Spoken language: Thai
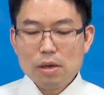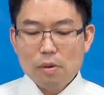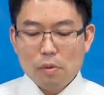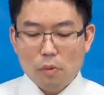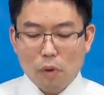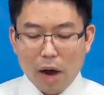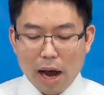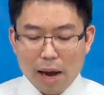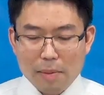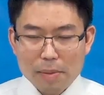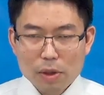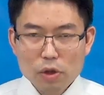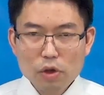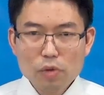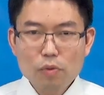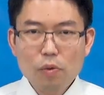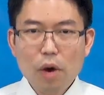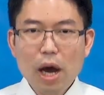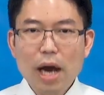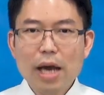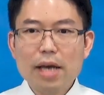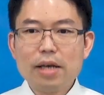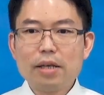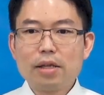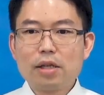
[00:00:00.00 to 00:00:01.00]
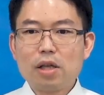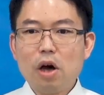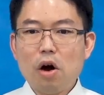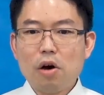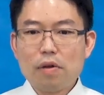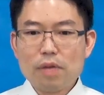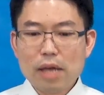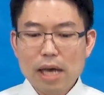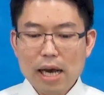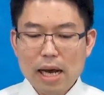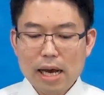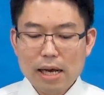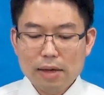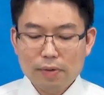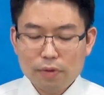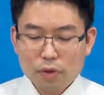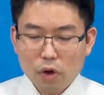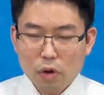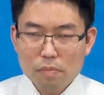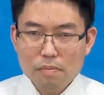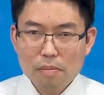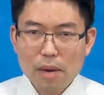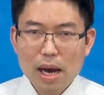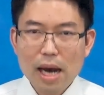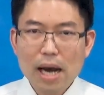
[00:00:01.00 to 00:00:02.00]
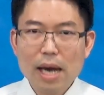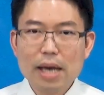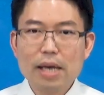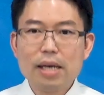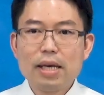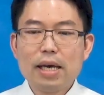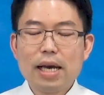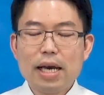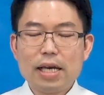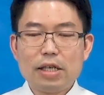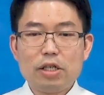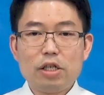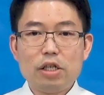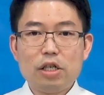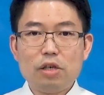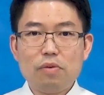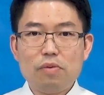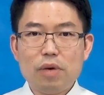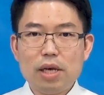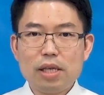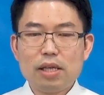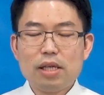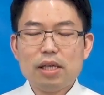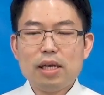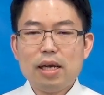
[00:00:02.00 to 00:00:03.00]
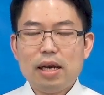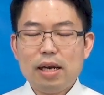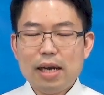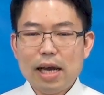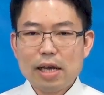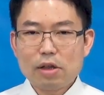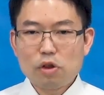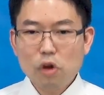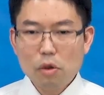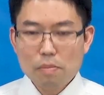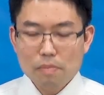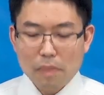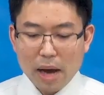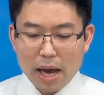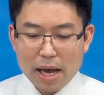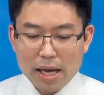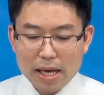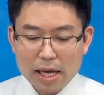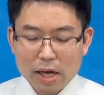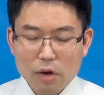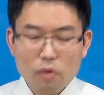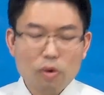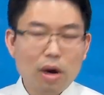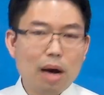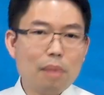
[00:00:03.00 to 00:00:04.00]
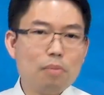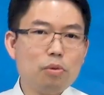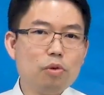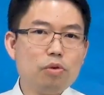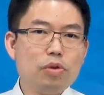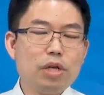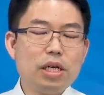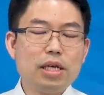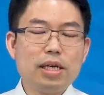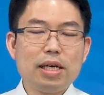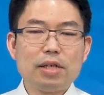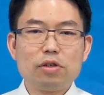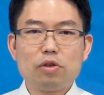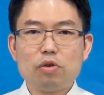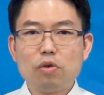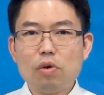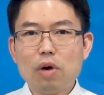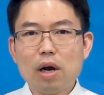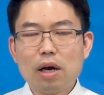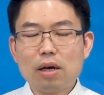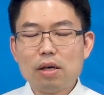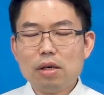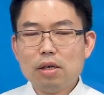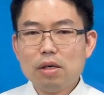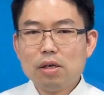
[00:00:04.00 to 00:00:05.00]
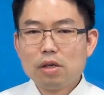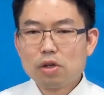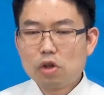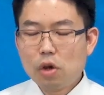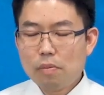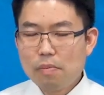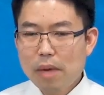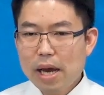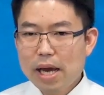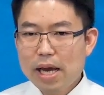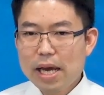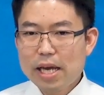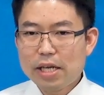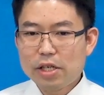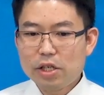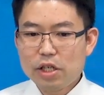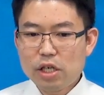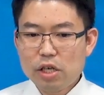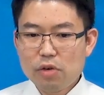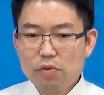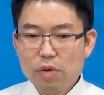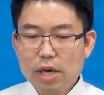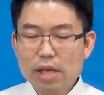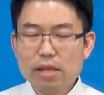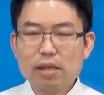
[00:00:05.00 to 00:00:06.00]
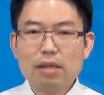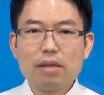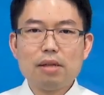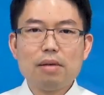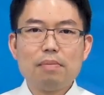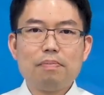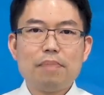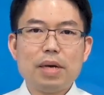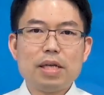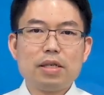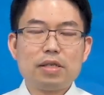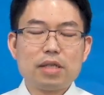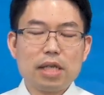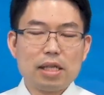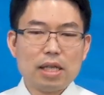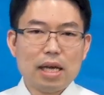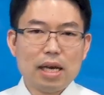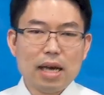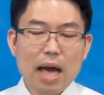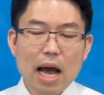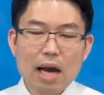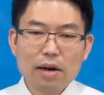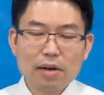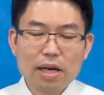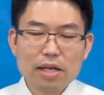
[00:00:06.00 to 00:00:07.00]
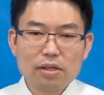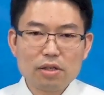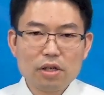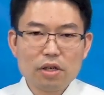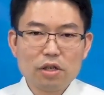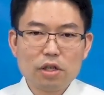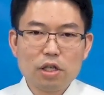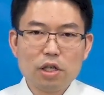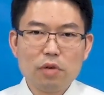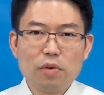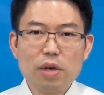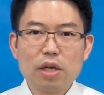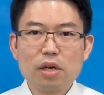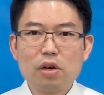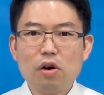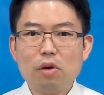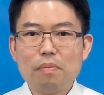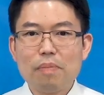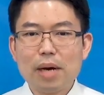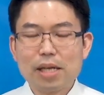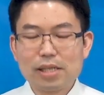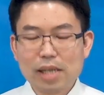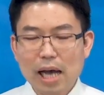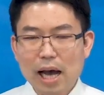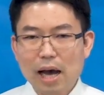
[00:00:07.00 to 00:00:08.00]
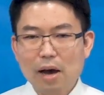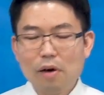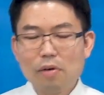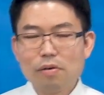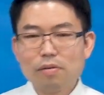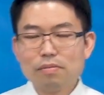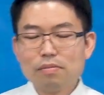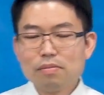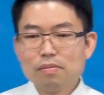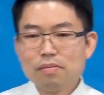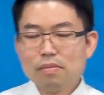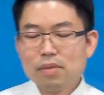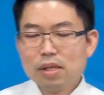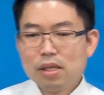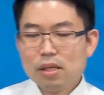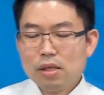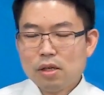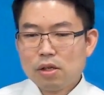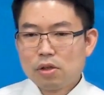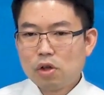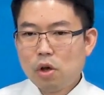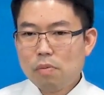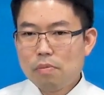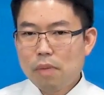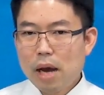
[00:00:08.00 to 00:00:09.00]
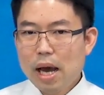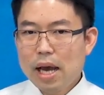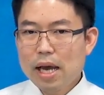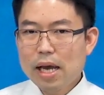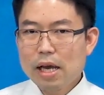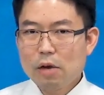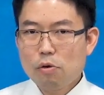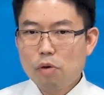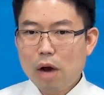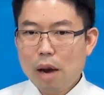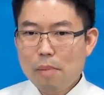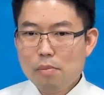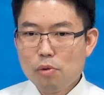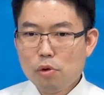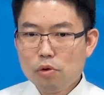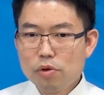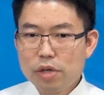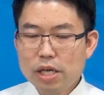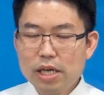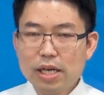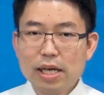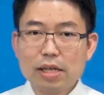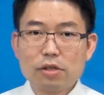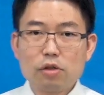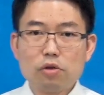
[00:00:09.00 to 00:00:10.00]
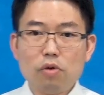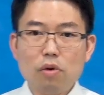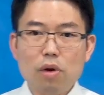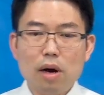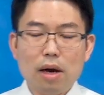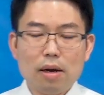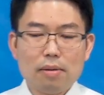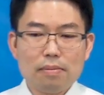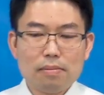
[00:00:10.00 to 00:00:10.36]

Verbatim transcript: วางมนุษย์ไว้ต่อหน้าต้นไม้แห่งชีวิตและต้นไม้แห่งความรู้ดีและชั่วต้นไม้แห่งชีวิตเป็นสัญลักษณ์เล็งถึงชีวิตของพระเจ้าต้นไม้แห่งความรู้ดีและชั่ว